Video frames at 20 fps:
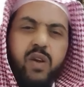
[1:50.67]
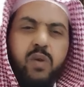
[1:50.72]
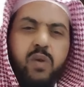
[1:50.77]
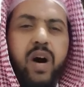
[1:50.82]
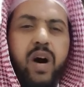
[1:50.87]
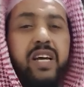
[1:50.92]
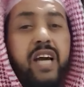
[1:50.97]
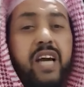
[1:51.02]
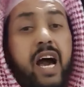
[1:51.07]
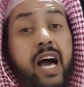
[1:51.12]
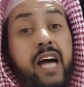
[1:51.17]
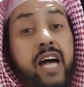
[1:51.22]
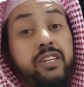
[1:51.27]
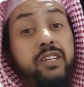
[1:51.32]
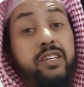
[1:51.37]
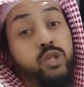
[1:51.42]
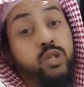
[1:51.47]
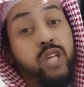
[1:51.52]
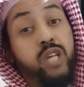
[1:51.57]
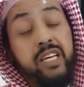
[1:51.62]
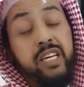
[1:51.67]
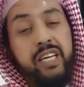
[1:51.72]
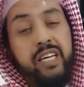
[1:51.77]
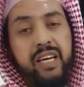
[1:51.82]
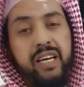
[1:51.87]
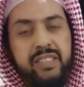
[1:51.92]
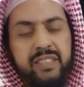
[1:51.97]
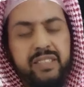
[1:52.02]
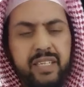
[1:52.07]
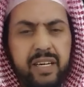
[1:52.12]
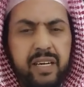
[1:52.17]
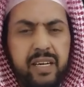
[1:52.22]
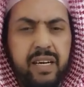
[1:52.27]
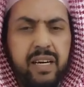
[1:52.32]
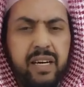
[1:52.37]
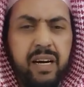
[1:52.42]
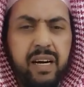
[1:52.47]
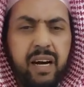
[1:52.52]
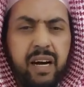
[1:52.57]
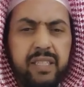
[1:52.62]
وهي أحاديث صحيحة
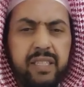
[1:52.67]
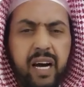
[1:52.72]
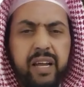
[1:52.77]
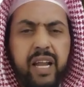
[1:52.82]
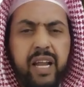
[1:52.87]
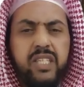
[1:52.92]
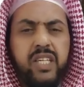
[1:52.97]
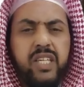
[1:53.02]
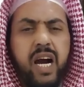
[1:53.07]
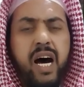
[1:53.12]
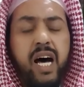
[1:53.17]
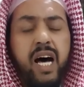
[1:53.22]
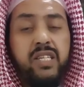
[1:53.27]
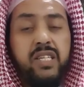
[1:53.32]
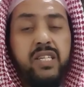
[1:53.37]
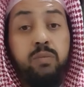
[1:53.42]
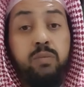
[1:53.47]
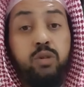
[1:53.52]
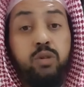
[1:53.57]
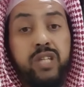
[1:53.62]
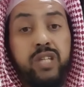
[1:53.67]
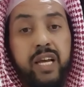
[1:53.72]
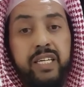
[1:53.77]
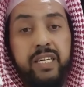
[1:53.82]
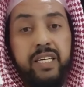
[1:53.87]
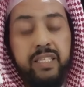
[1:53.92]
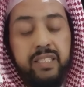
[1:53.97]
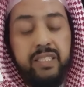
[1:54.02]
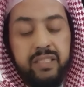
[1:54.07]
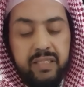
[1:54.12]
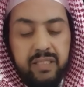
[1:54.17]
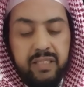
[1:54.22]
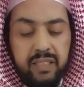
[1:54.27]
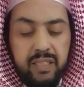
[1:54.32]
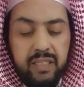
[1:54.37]
قد أخرجها أصحاب الصحيح